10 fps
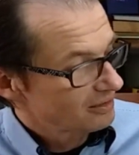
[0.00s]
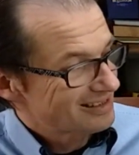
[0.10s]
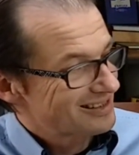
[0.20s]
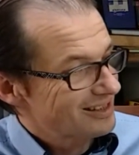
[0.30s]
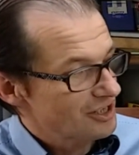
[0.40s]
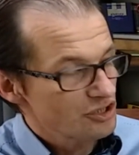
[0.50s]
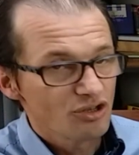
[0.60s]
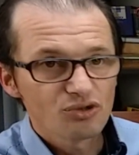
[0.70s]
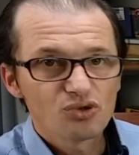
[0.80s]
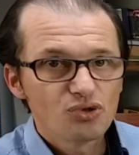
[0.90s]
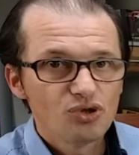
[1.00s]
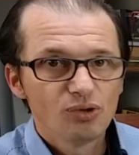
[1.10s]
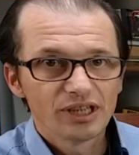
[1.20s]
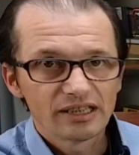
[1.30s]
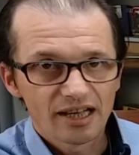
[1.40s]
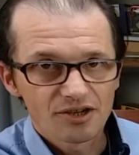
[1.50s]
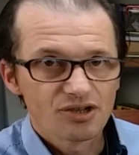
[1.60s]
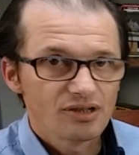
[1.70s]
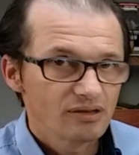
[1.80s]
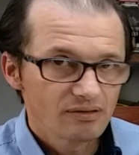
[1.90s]
strasznie rozrzuciło na
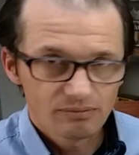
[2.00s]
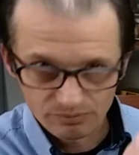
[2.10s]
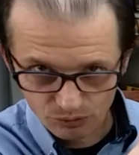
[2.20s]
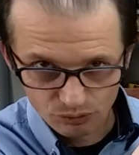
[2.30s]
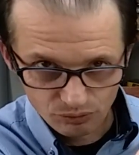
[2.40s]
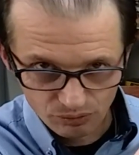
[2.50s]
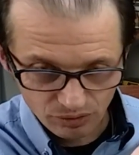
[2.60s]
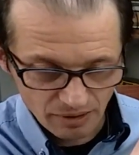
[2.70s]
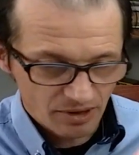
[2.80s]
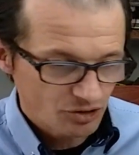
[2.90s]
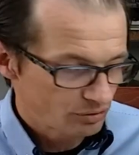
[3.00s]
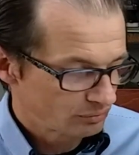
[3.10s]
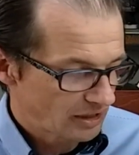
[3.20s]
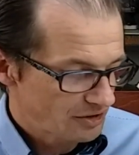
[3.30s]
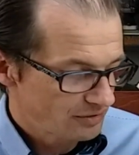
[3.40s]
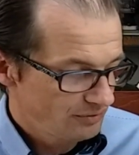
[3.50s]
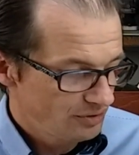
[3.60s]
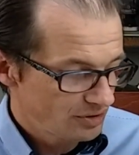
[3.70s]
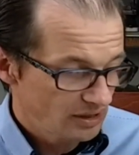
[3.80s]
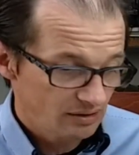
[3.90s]
tarczy. Tutaj macie tą tarczę, widzicie?